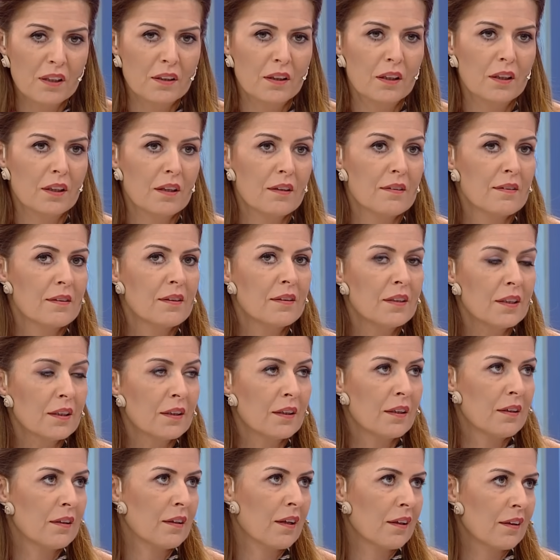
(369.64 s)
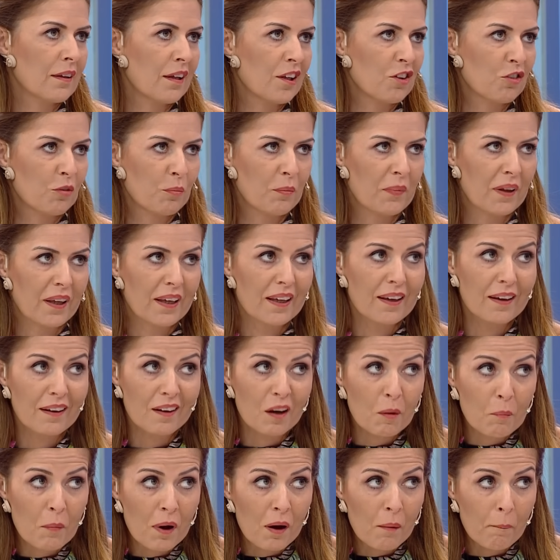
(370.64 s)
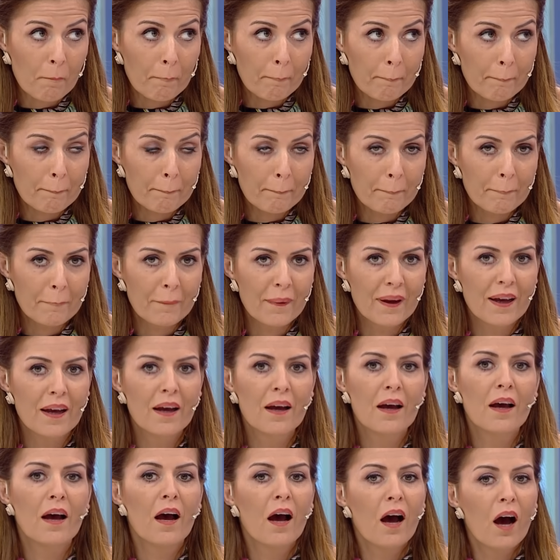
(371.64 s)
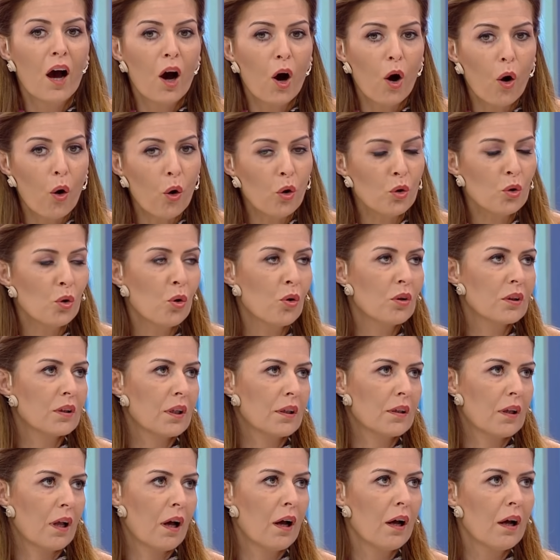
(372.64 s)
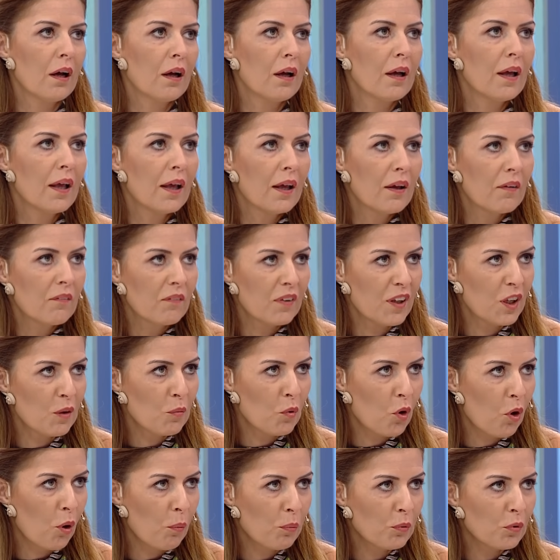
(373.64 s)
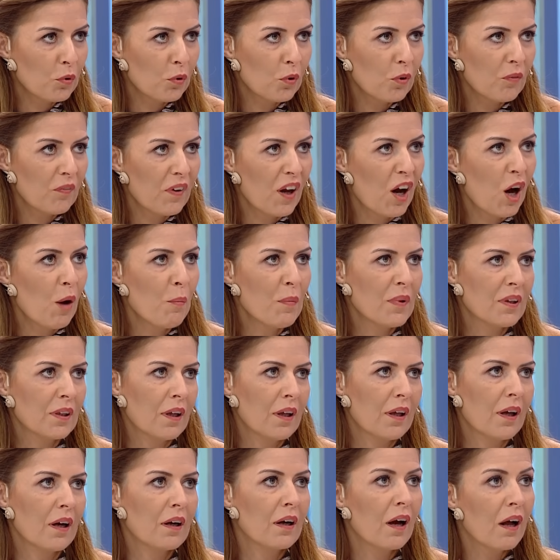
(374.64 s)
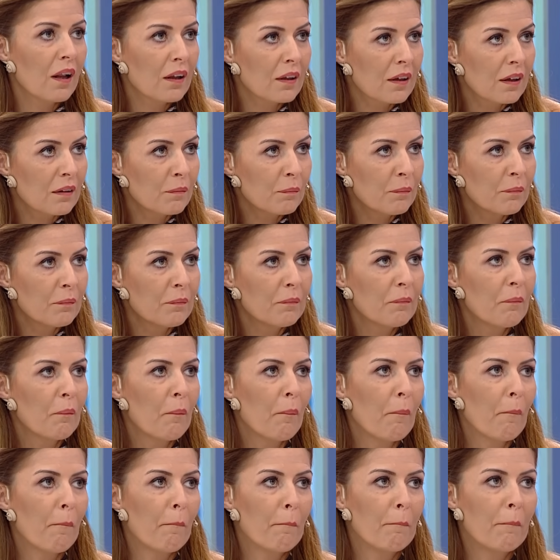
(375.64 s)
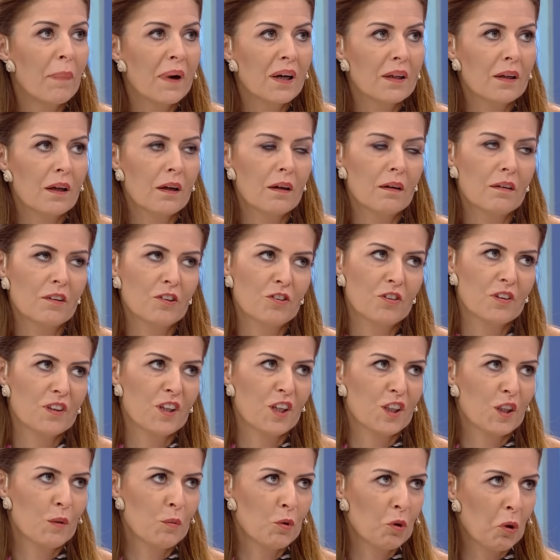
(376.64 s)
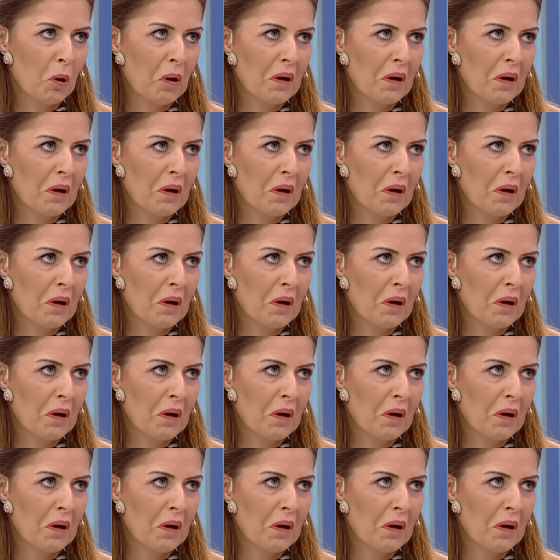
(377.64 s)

Ben de kesinlikle inatlaşmaya gelemem. O noktada film koptu ve Ahmet ayağa kalkıp bana şiddetli bir